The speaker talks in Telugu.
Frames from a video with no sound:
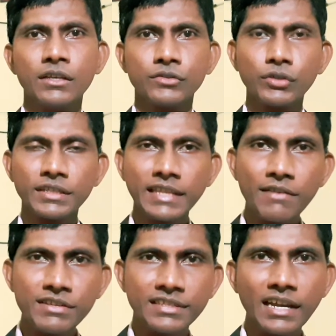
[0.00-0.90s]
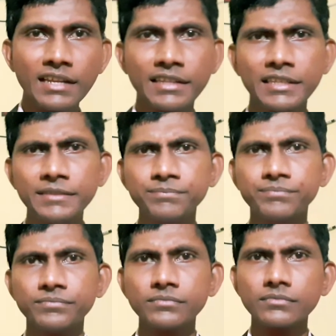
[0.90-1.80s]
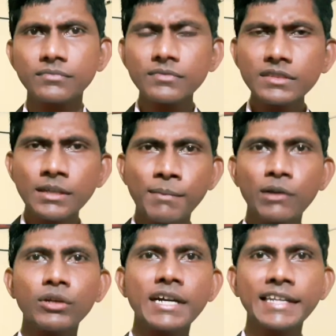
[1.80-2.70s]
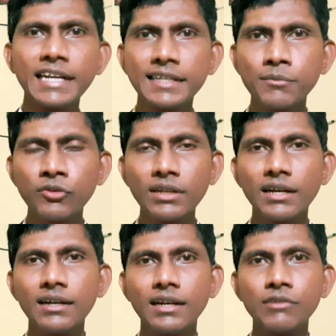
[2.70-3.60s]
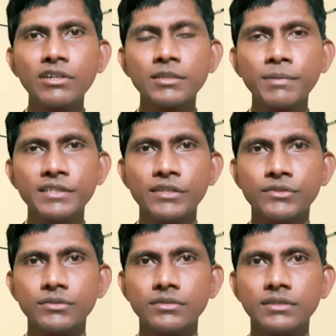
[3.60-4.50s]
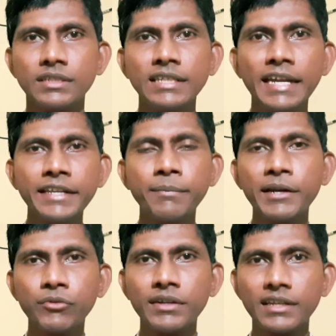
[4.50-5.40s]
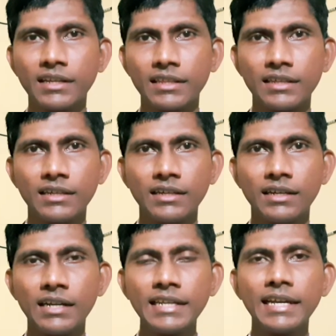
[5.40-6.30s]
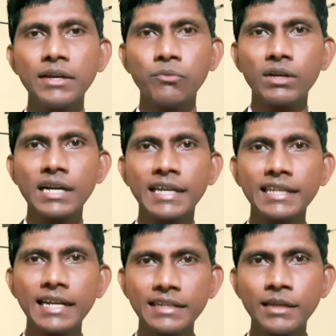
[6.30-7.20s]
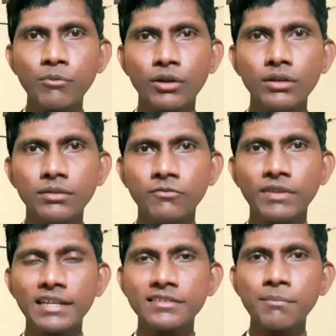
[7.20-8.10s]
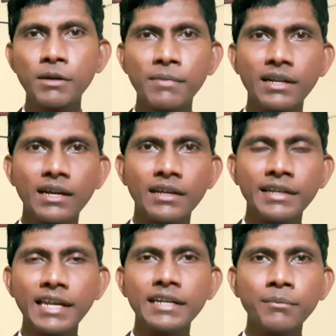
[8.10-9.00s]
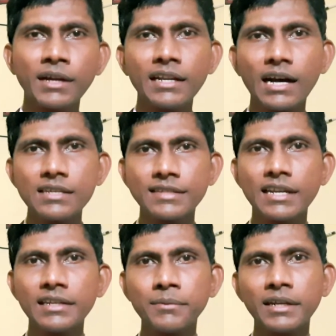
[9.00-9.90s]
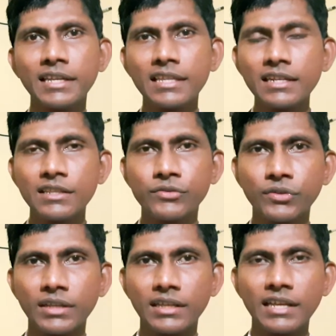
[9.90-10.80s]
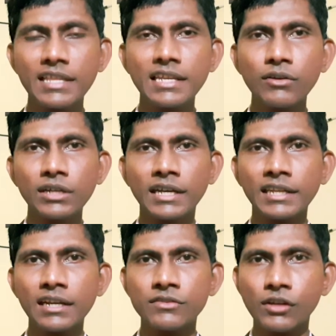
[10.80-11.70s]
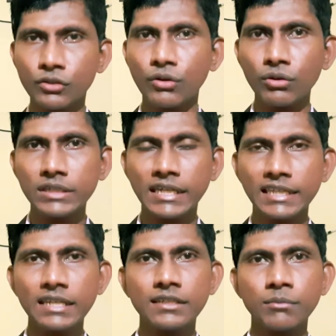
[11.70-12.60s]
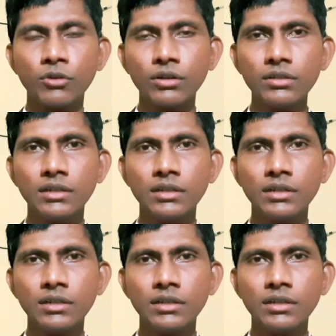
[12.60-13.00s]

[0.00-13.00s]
సో ఇదే విషయాన్ని మన ఒక క్రికెట్ టీం కూడా అనువర్తింపజేయచ్చు ఈ ఎయిటీ బై ట్వంటీ అనేది అంటే ఒక క్రికెట్ టీంలో ఫర్ ఎగ్జాంపుల్ మన ఇండియా టీం కానీ ఆస్ట్రేలియా టీం కానీ ఏదైనా తీసుకోండి ఏదైనా ఒక క్రికెట్ జట్టులో ఒక క్రికెట్ టీంలో